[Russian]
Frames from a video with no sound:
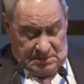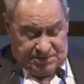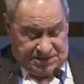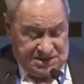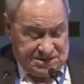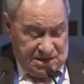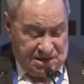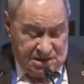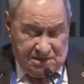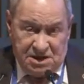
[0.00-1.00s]
Потенциал
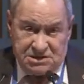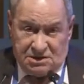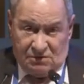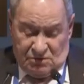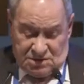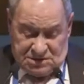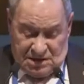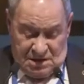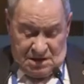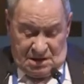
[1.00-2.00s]
экономического
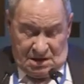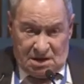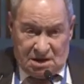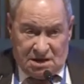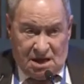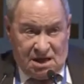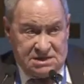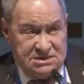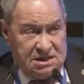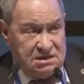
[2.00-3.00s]
роста это
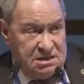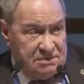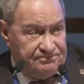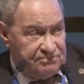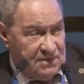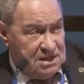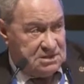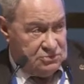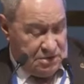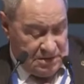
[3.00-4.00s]
оценки
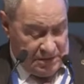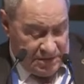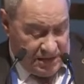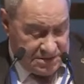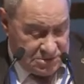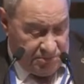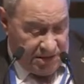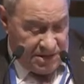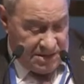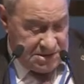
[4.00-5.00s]
Института народоохранительного
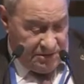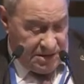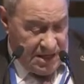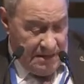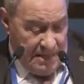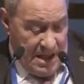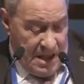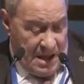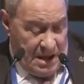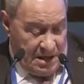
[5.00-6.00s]
прогнозирования,
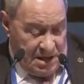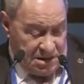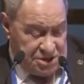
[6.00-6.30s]
это